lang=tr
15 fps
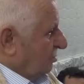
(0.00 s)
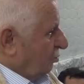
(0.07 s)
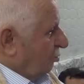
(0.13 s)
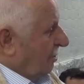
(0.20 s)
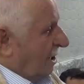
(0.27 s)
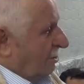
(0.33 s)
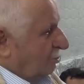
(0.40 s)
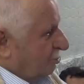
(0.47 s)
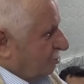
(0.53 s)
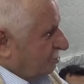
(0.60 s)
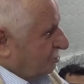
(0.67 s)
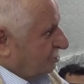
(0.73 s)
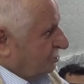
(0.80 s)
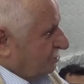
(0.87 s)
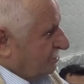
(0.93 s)
Kur'an
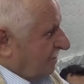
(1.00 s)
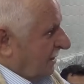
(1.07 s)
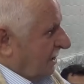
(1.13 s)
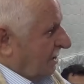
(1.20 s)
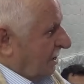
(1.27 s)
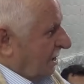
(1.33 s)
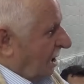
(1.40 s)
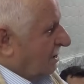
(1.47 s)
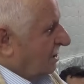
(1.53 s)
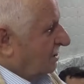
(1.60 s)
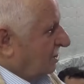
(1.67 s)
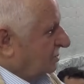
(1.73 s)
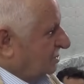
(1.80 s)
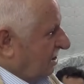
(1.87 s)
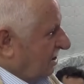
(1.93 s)
okuduruz.
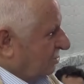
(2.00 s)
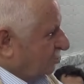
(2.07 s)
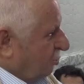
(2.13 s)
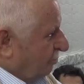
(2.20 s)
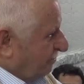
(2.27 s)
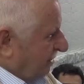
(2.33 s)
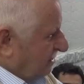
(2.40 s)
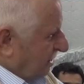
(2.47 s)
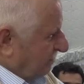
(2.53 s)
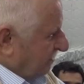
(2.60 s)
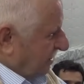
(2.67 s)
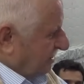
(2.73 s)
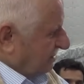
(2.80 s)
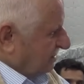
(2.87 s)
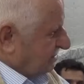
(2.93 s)
Arkadaşlarla sohbet
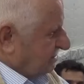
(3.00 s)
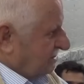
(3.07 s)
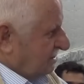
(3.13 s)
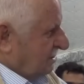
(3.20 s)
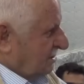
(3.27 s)
yaparız.